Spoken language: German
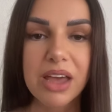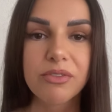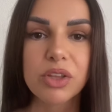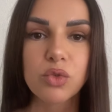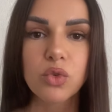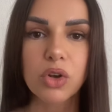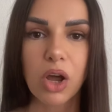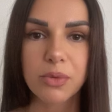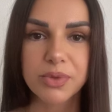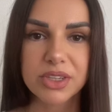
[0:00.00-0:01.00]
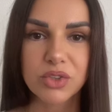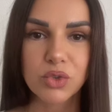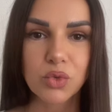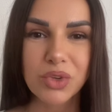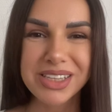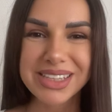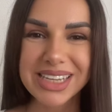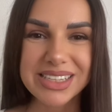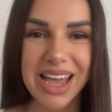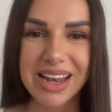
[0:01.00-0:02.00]
Wenn du glaubst, dass du im
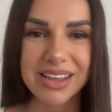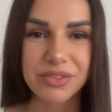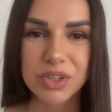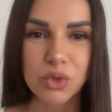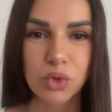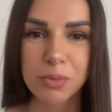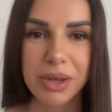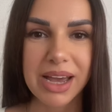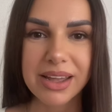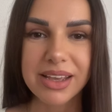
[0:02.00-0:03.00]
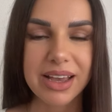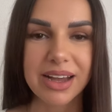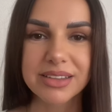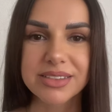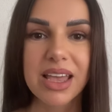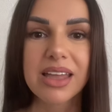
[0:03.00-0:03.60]
Detail etwas gut planen kannst,